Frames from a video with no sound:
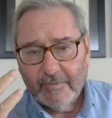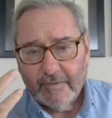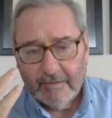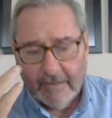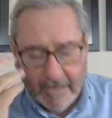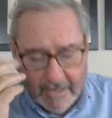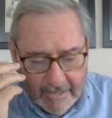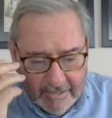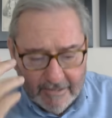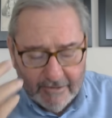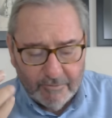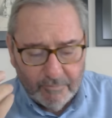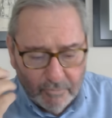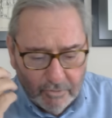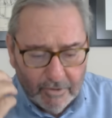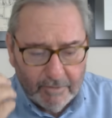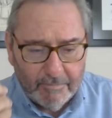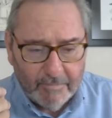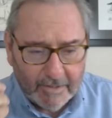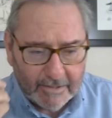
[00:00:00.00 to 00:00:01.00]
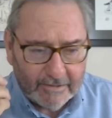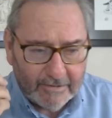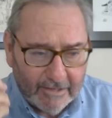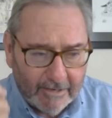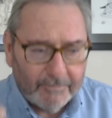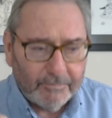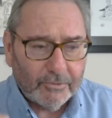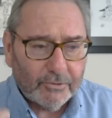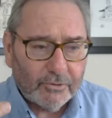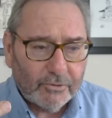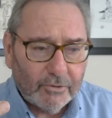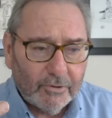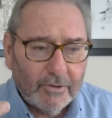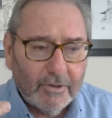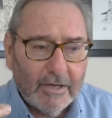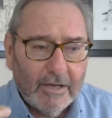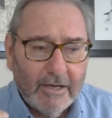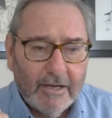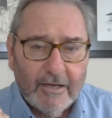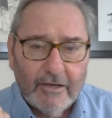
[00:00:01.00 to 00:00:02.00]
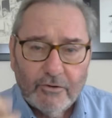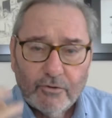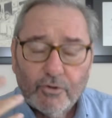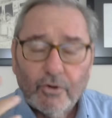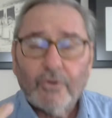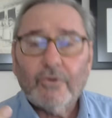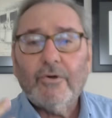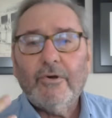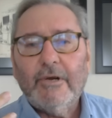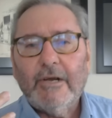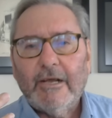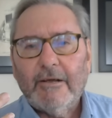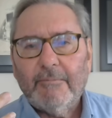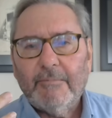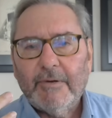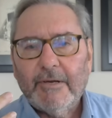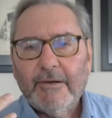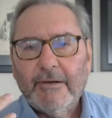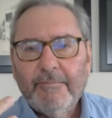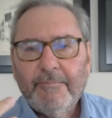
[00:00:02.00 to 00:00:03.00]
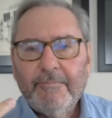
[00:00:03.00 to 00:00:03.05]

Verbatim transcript: Dahili mühimmat deposu çok önemli.